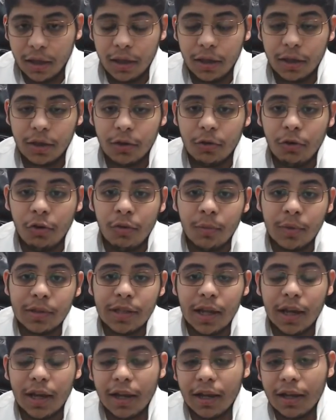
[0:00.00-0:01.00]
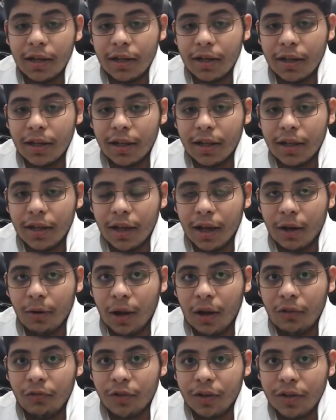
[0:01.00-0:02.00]
يقوم يشغل آه، او
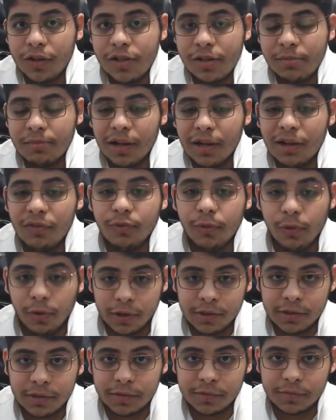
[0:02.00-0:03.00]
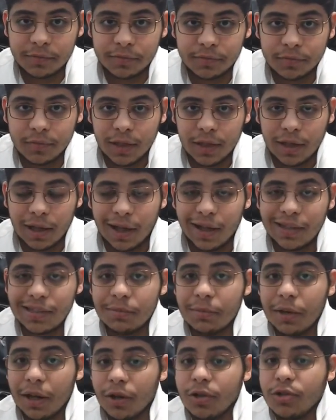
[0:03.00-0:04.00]
عفوا يجيب ملف وورد خاص
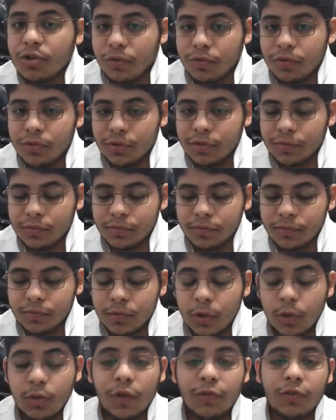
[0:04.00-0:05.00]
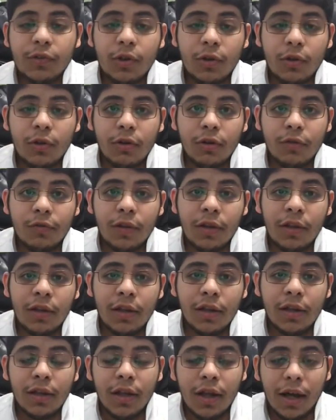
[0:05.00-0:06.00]
بمايكروسوفت ويفتحه في
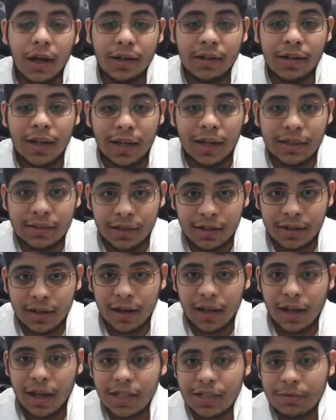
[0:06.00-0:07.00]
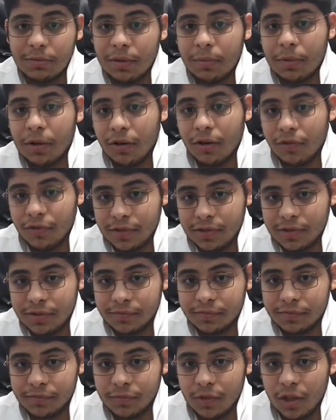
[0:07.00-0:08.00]
الرايتر الخاص بليبر اوفيس
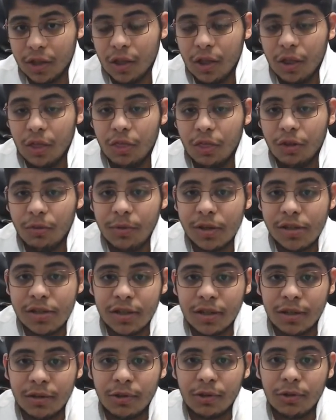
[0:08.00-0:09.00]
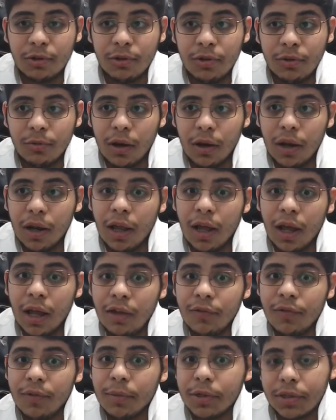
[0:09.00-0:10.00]
ثم يجي يقول
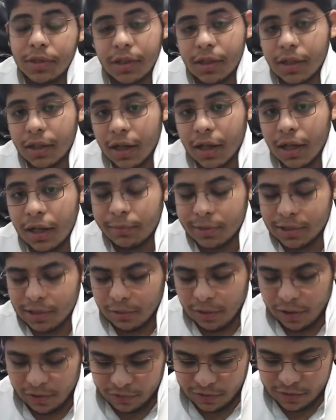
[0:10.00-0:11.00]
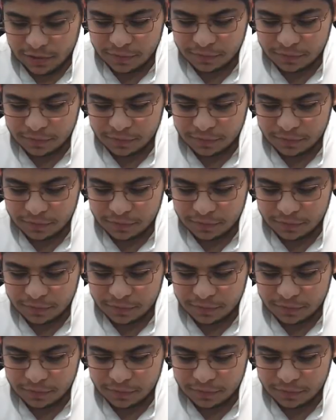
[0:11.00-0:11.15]
والله في مشكله غير متوافق